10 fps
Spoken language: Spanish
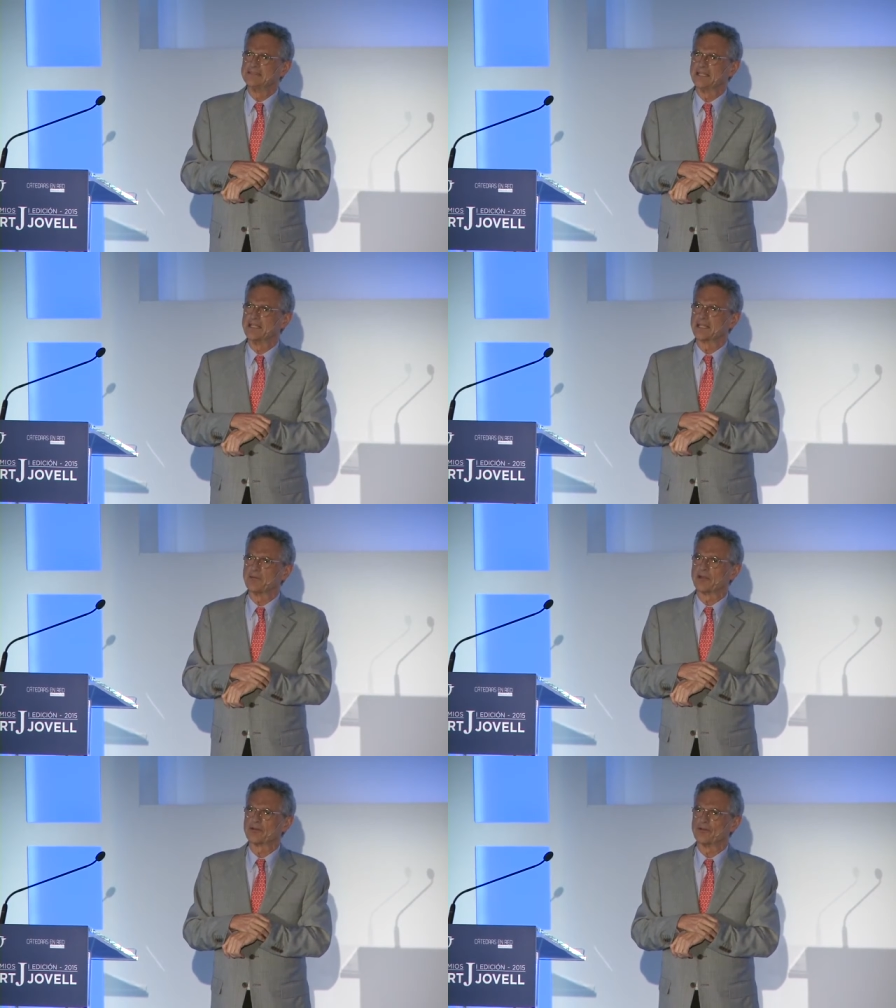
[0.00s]
tiene
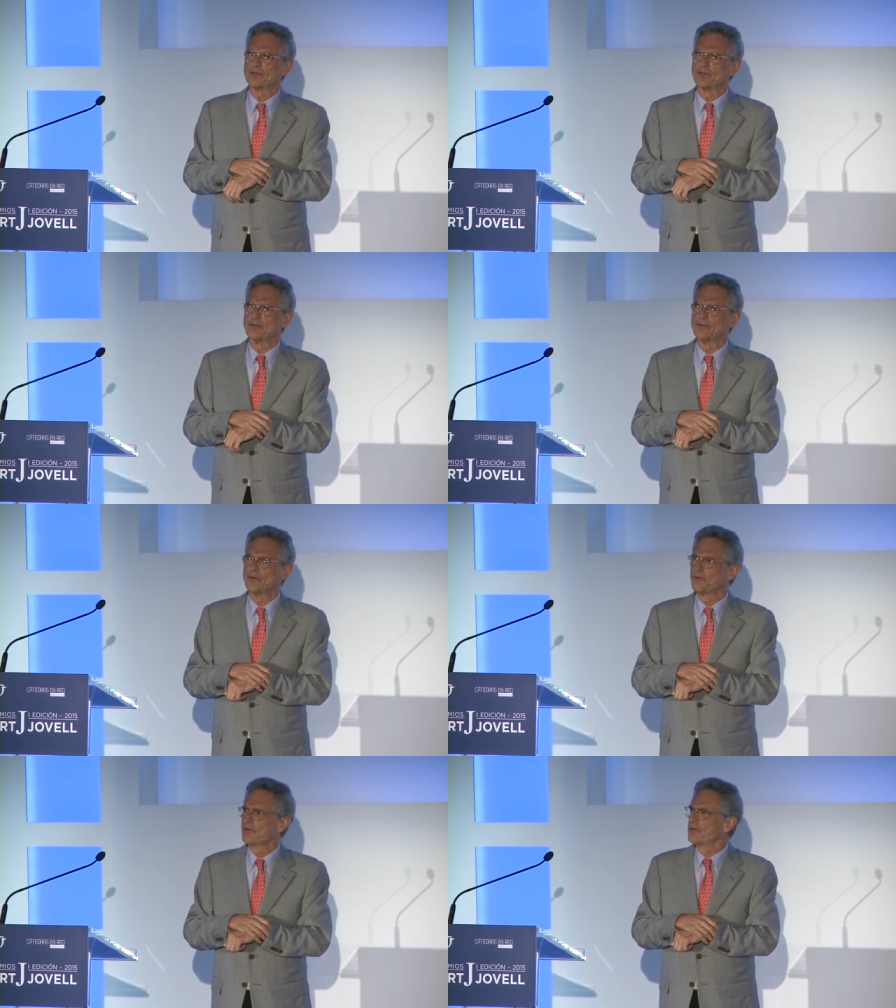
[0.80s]
que ver con,
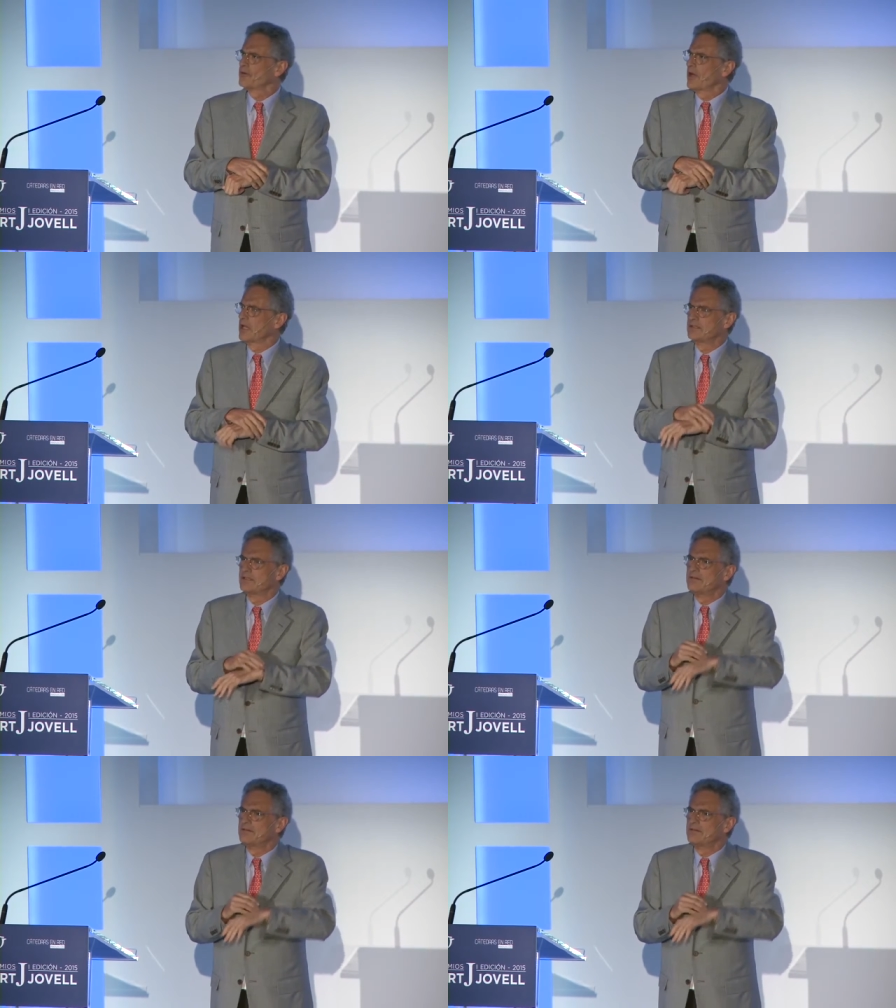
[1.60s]
eh,